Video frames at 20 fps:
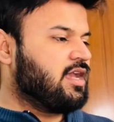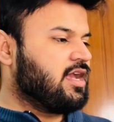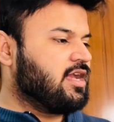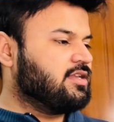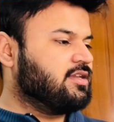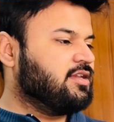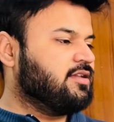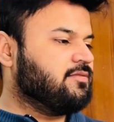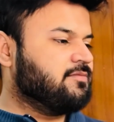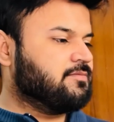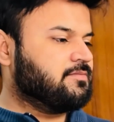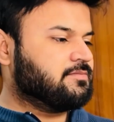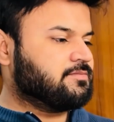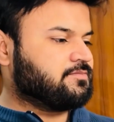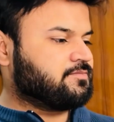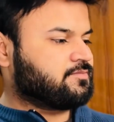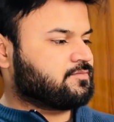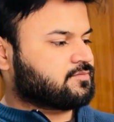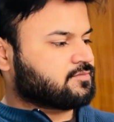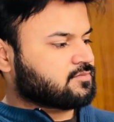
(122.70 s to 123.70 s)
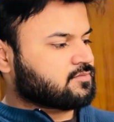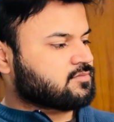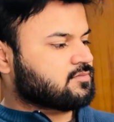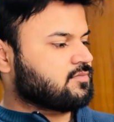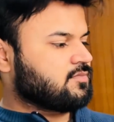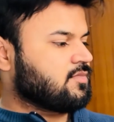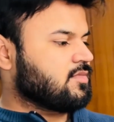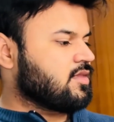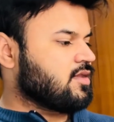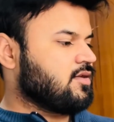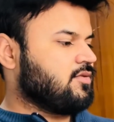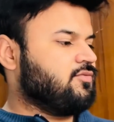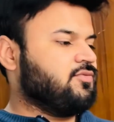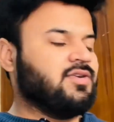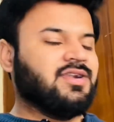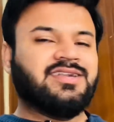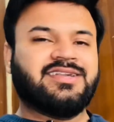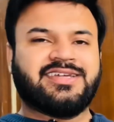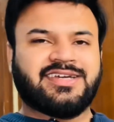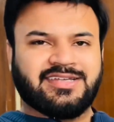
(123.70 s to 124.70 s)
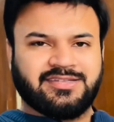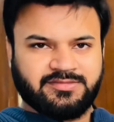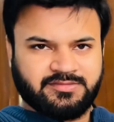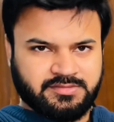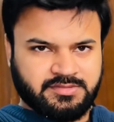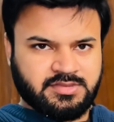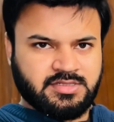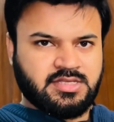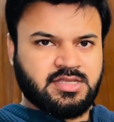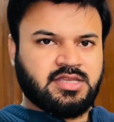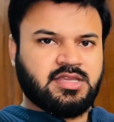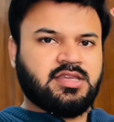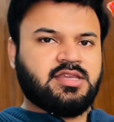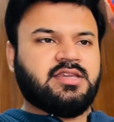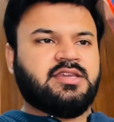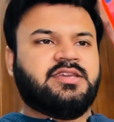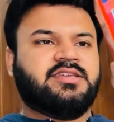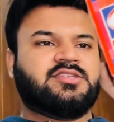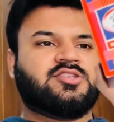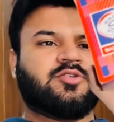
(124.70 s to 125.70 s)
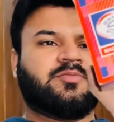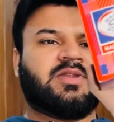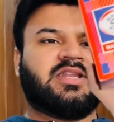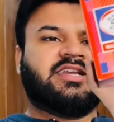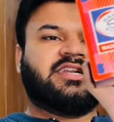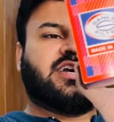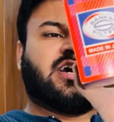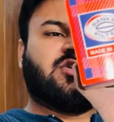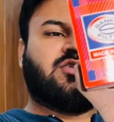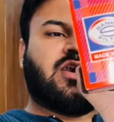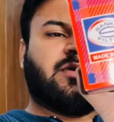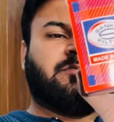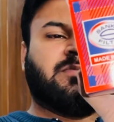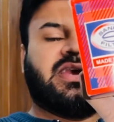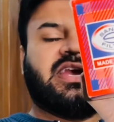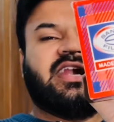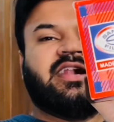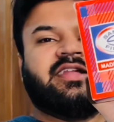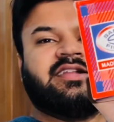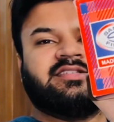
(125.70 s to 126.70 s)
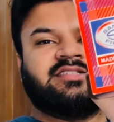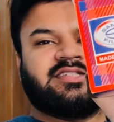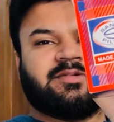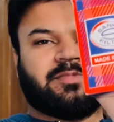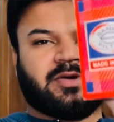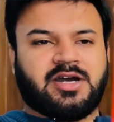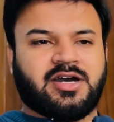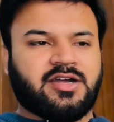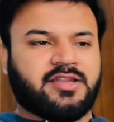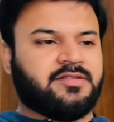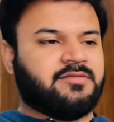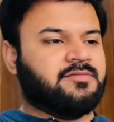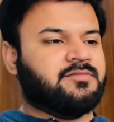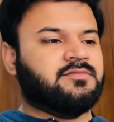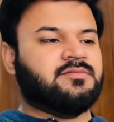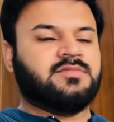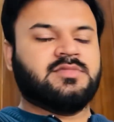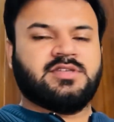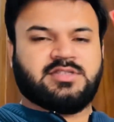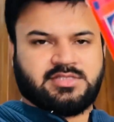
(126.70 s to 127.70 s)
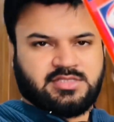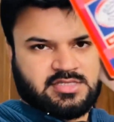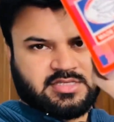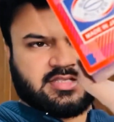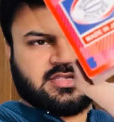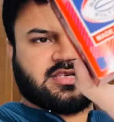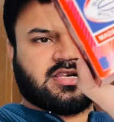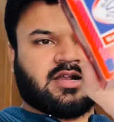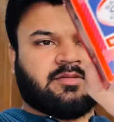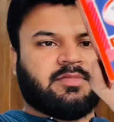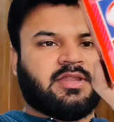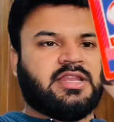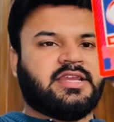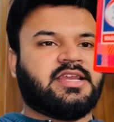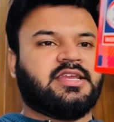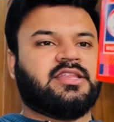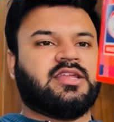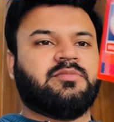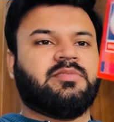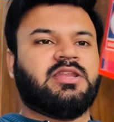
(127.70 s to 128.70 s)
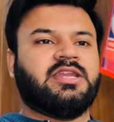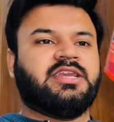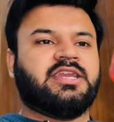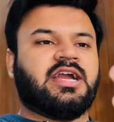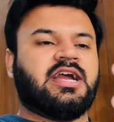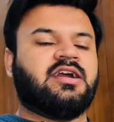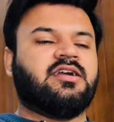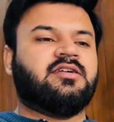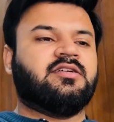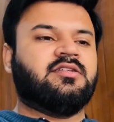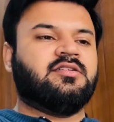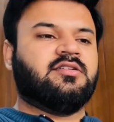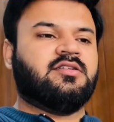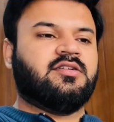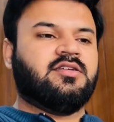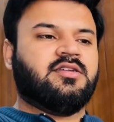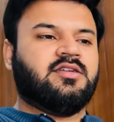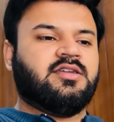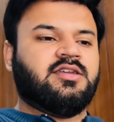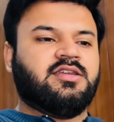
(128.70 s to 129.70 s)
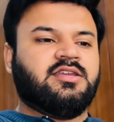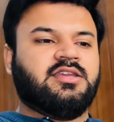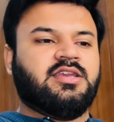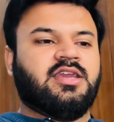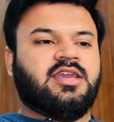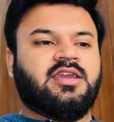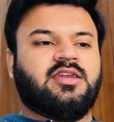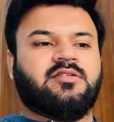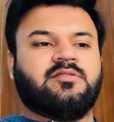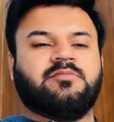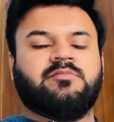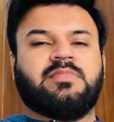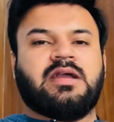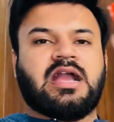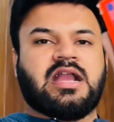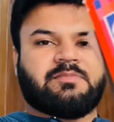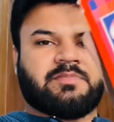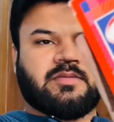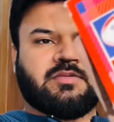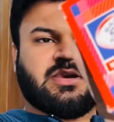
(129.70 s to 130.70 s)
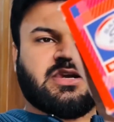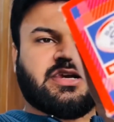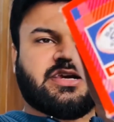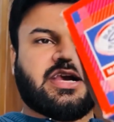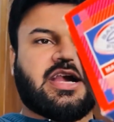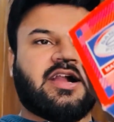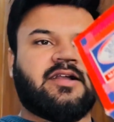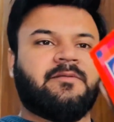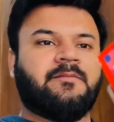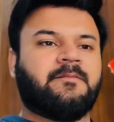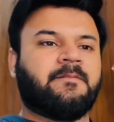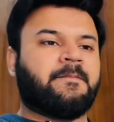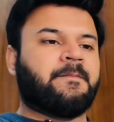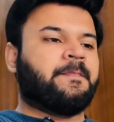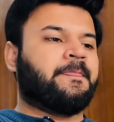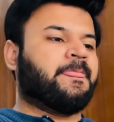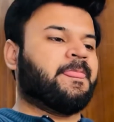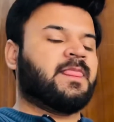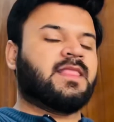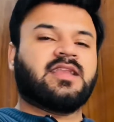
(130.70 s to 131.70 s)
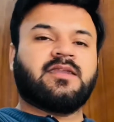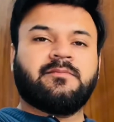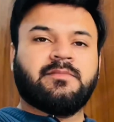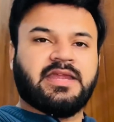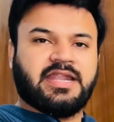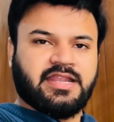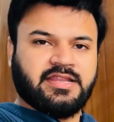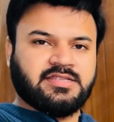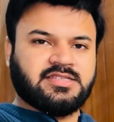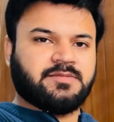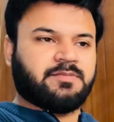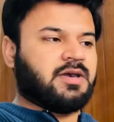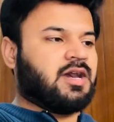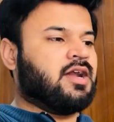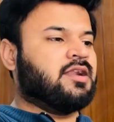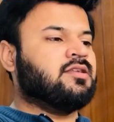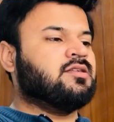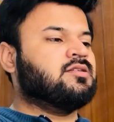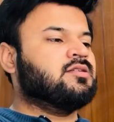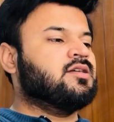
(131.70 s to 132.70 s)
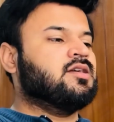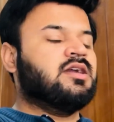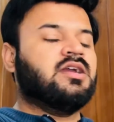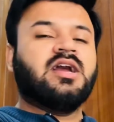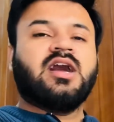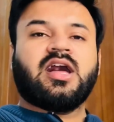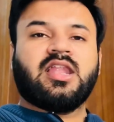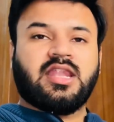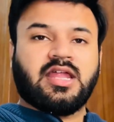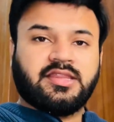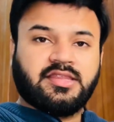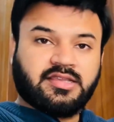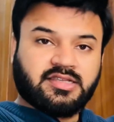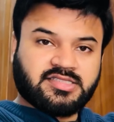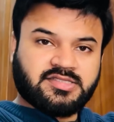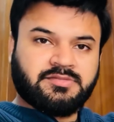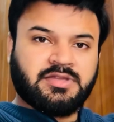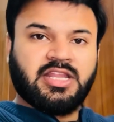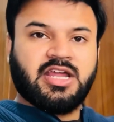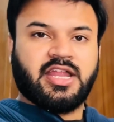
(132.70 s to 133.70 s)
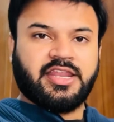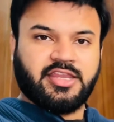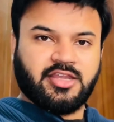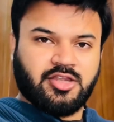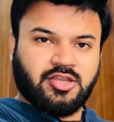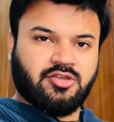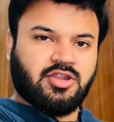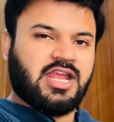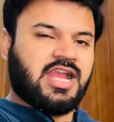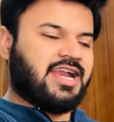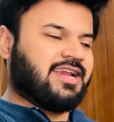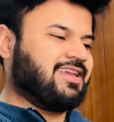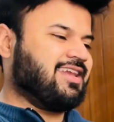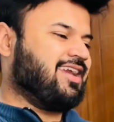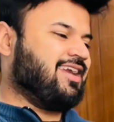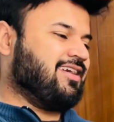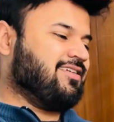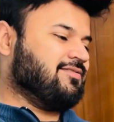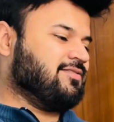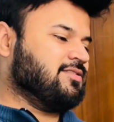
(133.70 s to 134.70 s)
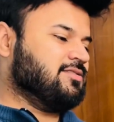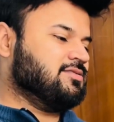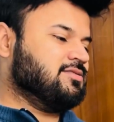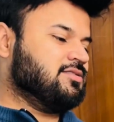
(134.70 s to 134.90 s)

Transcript: है जी फिल्टर इसके ऊपर लिखा हुआ है मेड इन जापान सामने लिखे इधर भी लिखा है ये बैक पे भी लिखा है कि मेड इन जापान अल्लाह की कस्में ला रही है डो लैके आया हूँ